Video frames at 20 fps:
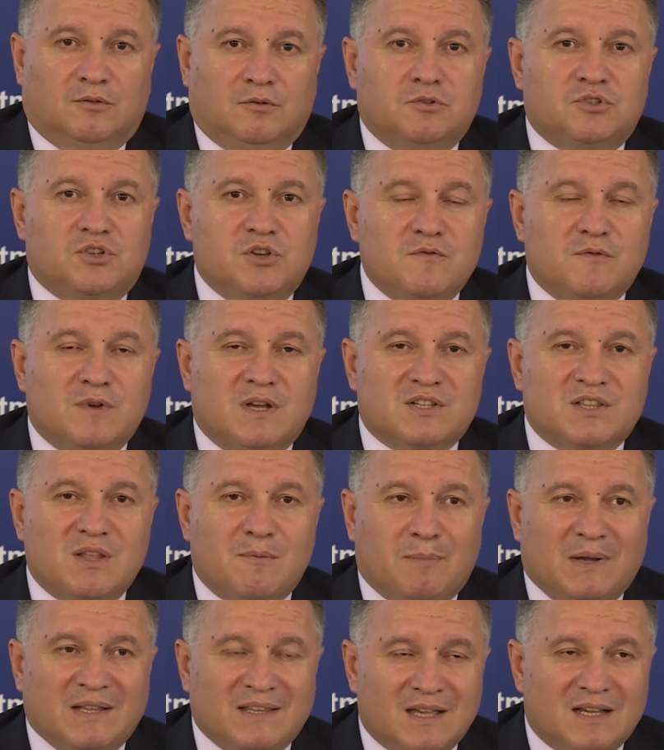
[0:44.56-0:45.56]
Очень
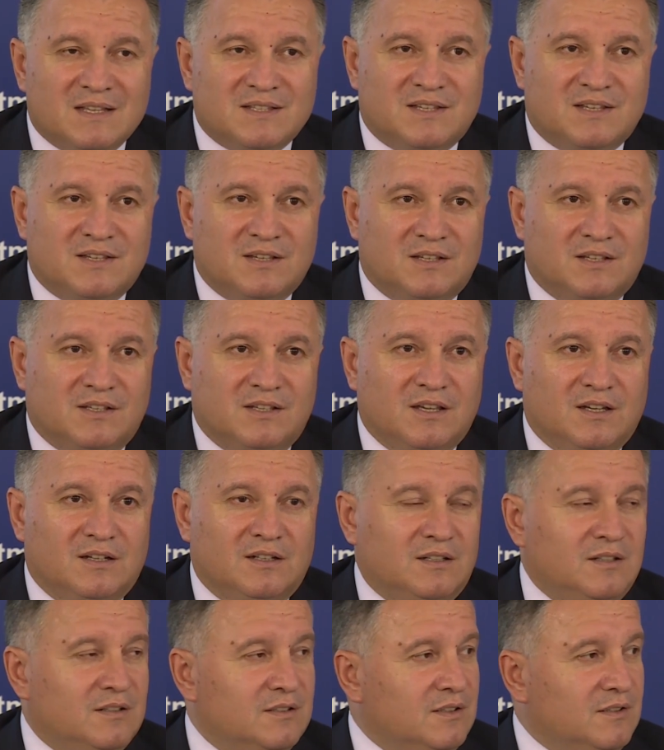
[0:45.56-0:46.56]
важно понять,
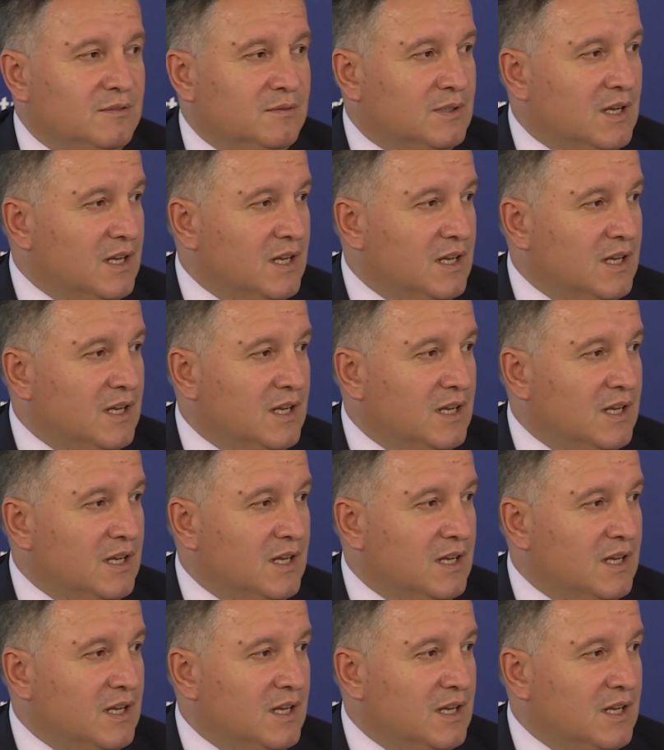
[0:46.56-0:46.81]
я,